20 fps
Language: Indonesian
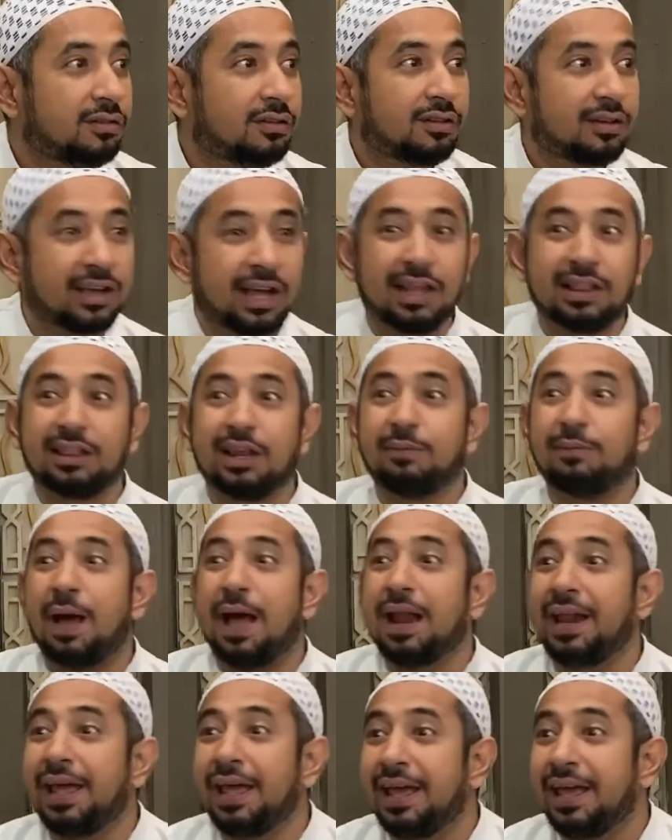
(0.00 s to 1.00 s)
kan
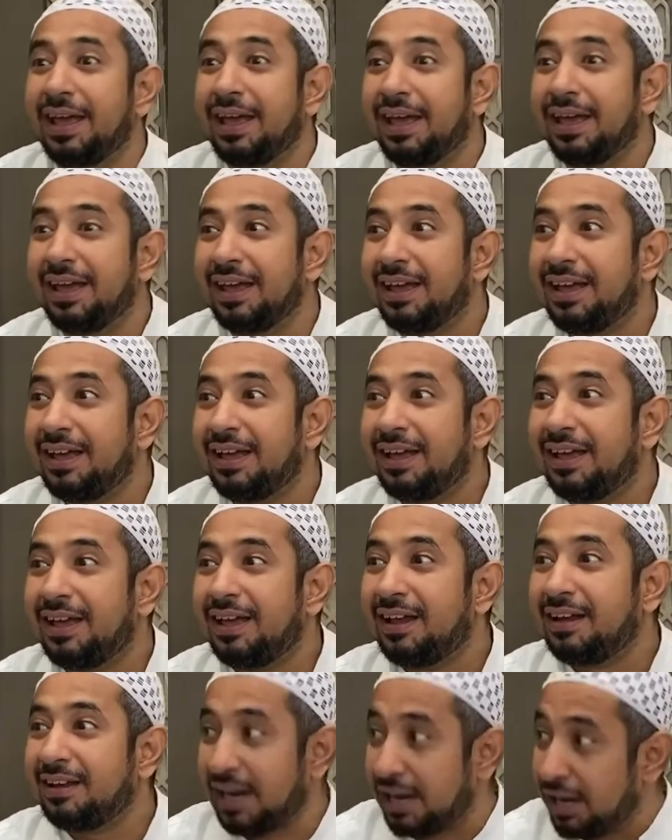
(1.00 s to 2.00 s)
terbalik
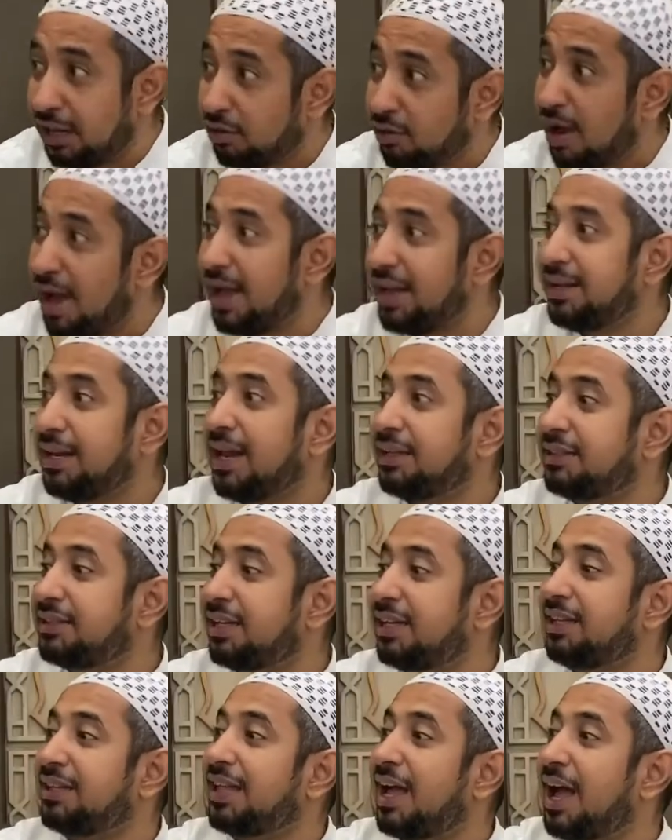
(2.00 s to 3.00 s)
dan itu ada
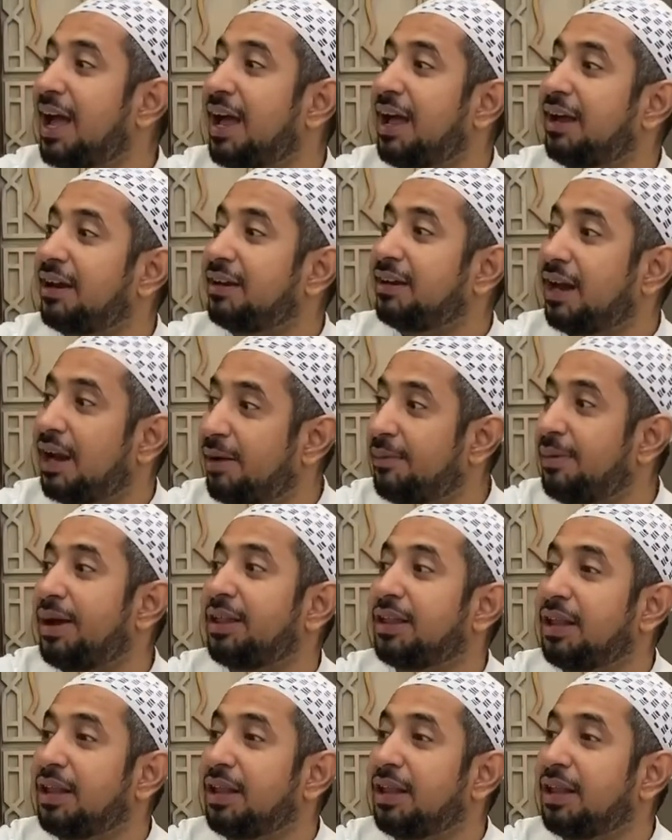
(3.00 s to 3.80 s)
cerita dalam ayat